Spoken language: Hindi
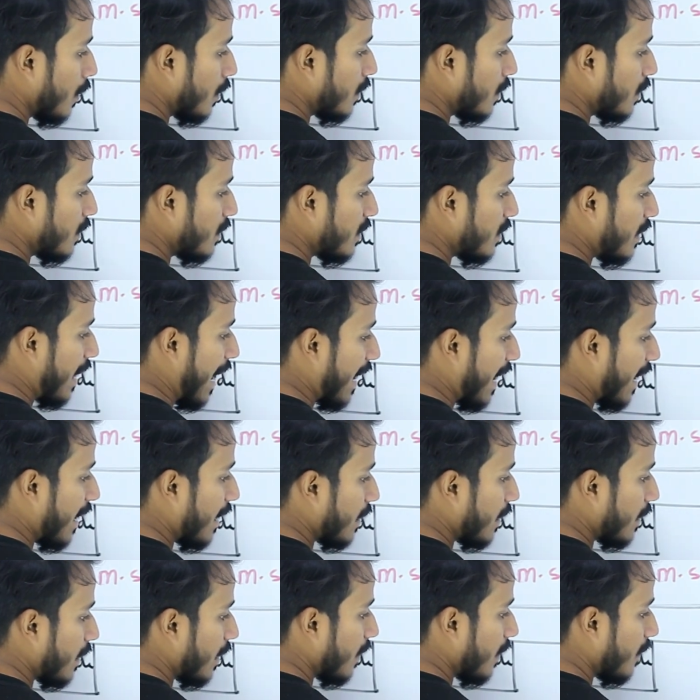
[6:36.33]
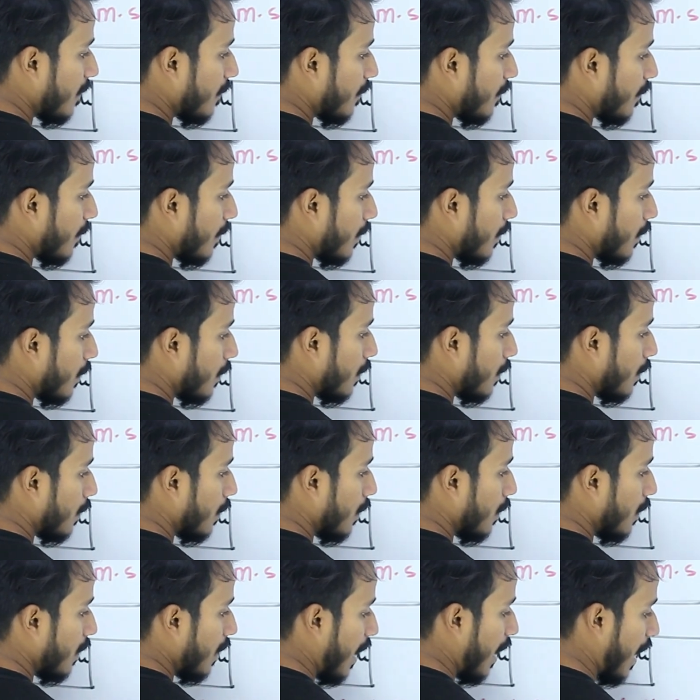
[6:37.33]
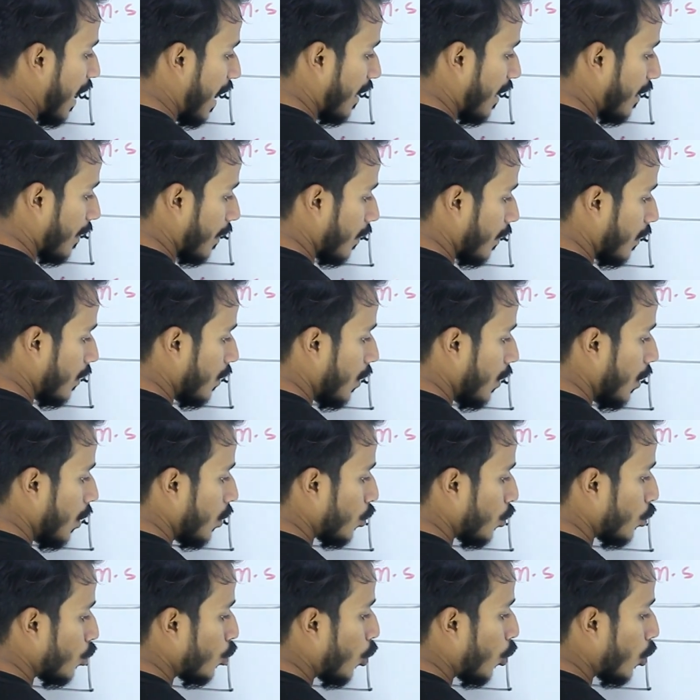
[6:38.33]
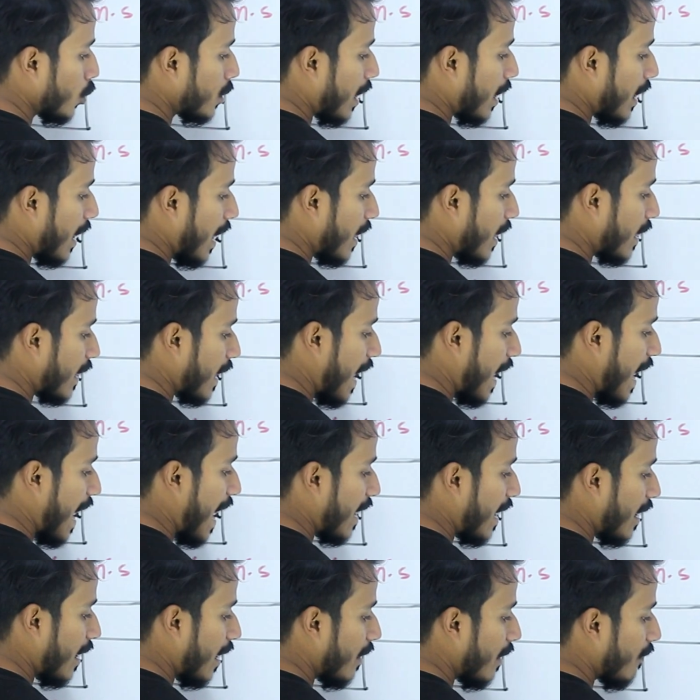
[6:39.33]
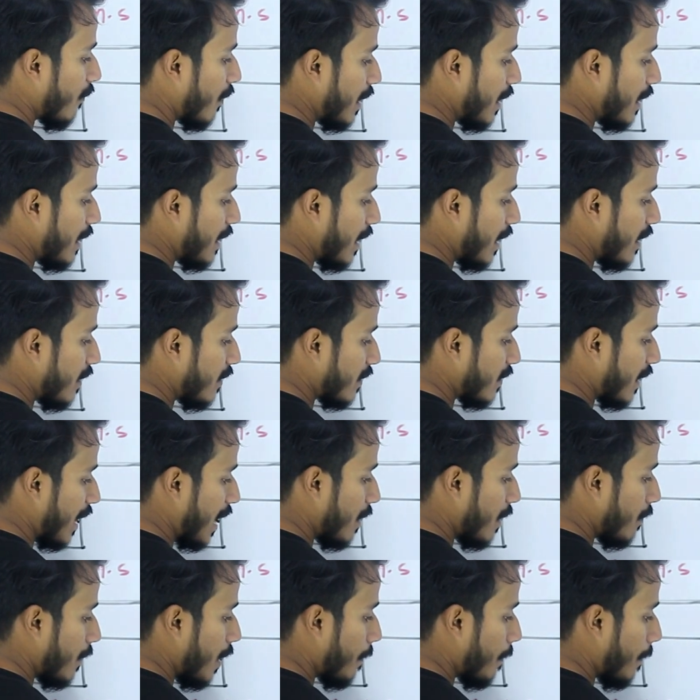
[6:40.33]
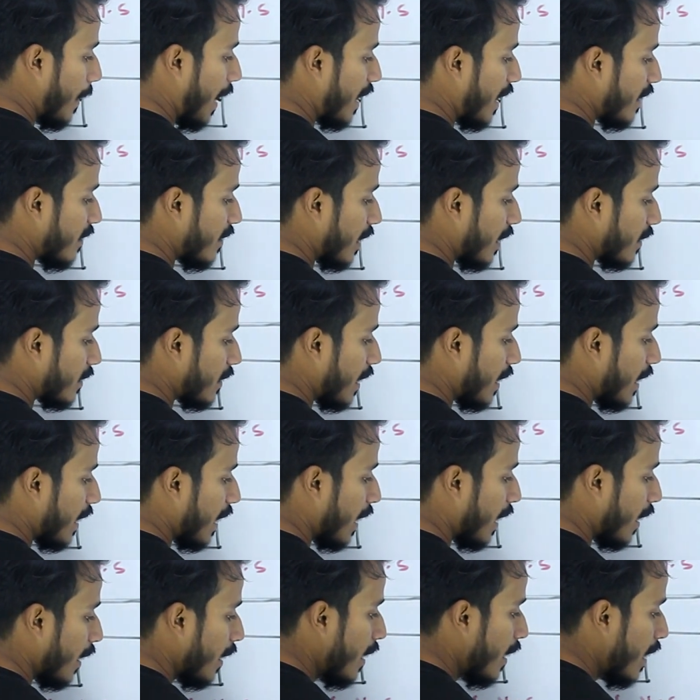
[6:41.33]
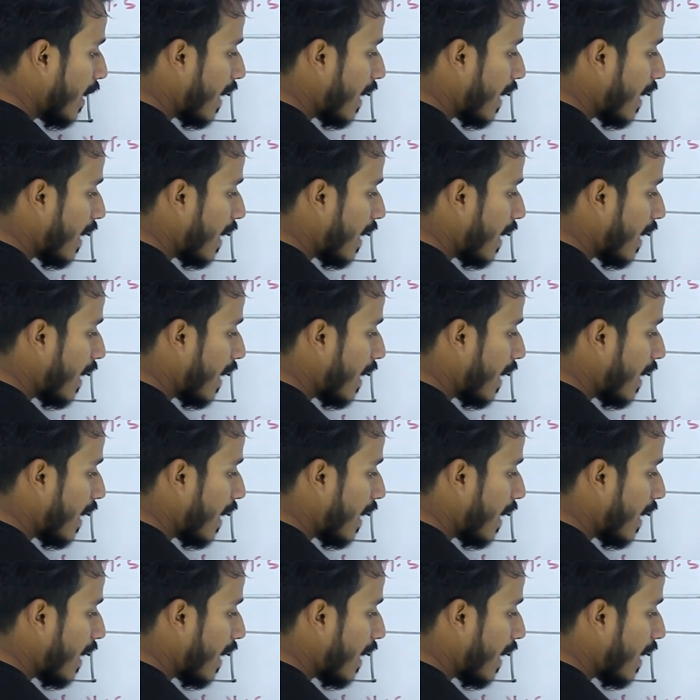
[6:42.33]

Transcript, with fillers: नेगेटिव एरर तो दो तरह के एरर वर्नियर स्केल में पाए जाते हैं